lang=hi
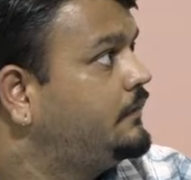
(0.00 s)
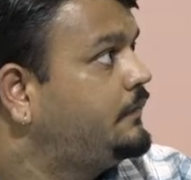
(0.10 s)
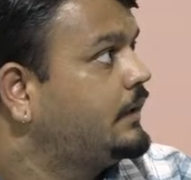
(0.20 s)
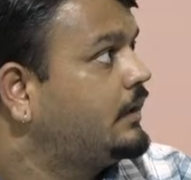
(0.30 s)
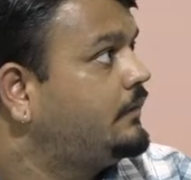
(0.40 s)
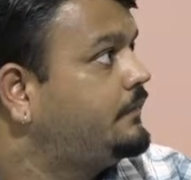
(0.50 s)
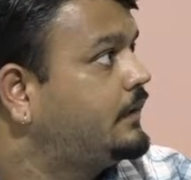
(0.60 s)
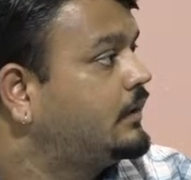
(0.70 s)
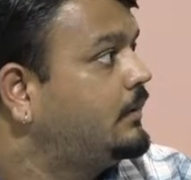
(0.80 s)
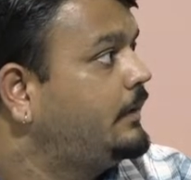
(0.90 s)

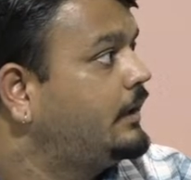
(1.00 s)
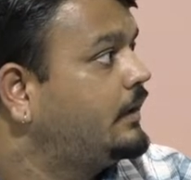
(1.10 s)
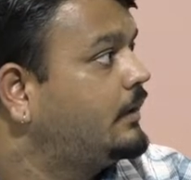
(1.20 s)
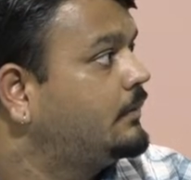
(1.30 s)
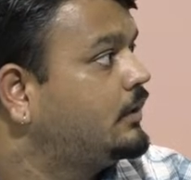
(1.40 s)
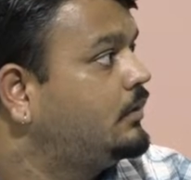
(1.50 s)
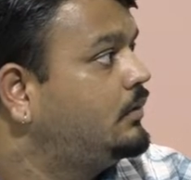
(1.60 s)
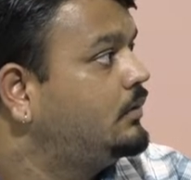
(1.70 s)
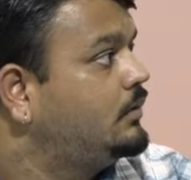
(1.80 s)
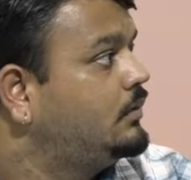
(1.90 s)
फटाफट कमेंट करके बताओ
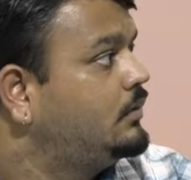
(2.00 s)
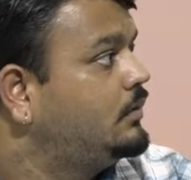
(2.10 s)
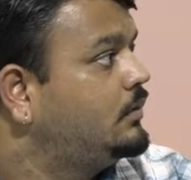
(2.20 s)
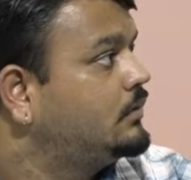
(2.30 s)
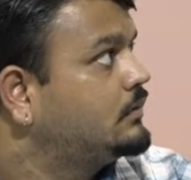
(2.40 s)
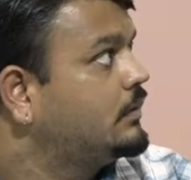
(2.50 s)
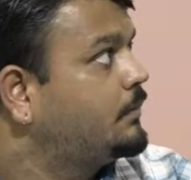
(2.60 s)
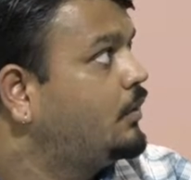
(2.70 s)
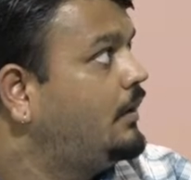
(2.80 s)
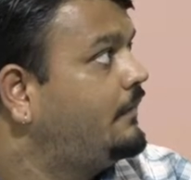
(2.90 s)

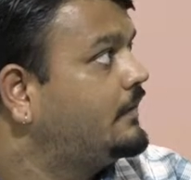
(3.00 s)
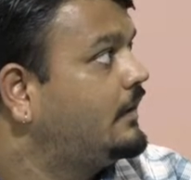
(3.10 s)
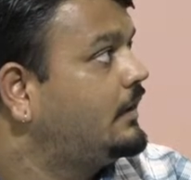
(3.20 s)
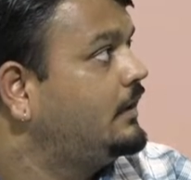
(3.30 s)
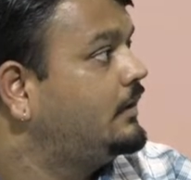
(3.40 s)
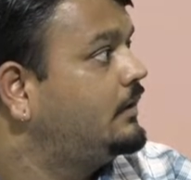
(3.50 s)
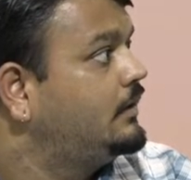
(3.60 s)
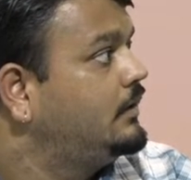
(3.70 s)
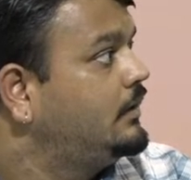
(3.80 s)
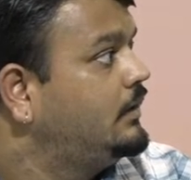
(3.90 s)
सबको आवाज़ आ रही है
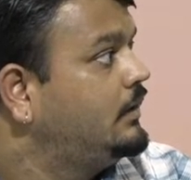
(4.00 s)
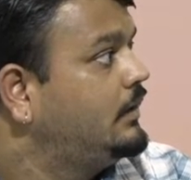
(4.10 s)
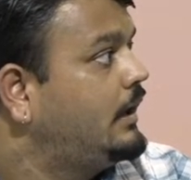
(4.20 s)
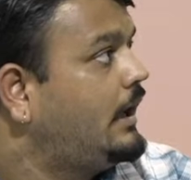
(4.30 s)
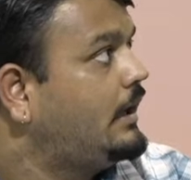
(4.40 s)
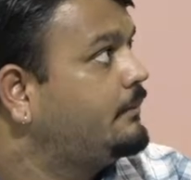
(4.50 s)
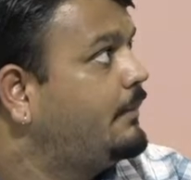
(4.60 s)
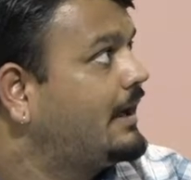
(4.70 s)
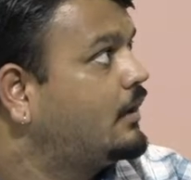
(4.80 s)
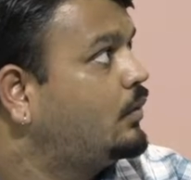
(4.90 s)
एंड
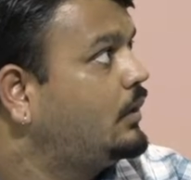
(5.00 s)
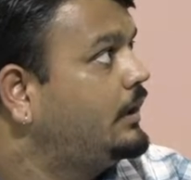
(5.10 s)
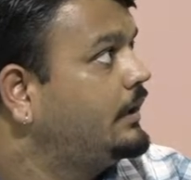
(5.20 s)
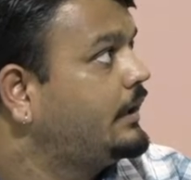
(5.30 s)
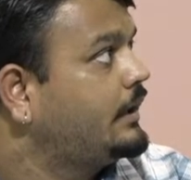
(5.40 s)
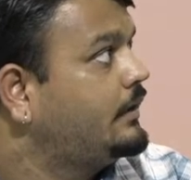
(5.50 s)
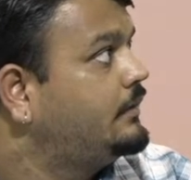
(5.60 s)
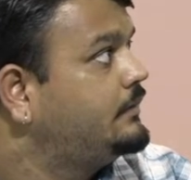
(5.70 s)
बैकग्राउंड क्लियर है क्या